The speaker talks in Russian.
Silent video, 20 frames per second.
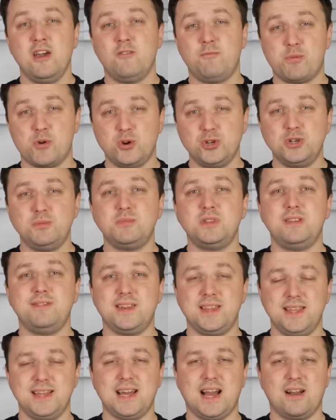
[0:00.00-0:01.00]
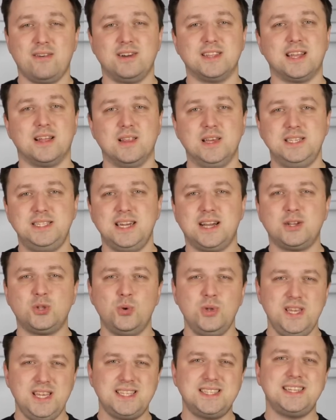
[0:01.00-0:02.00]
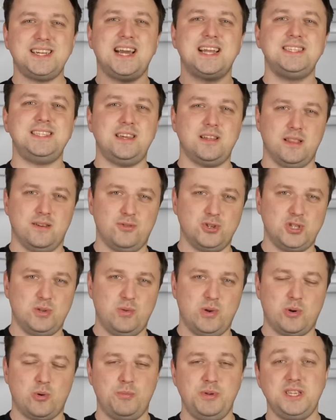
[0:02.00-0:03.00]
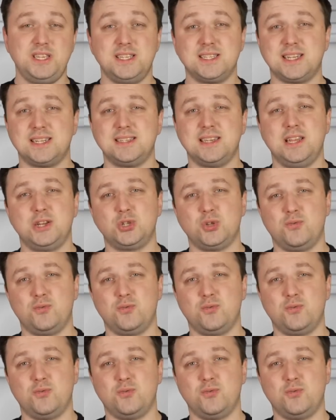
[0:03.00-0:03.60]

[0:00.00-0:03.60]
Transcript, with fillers: Впрочем, наверняка хватало и тех, кто не захотел его себе купить и сказали,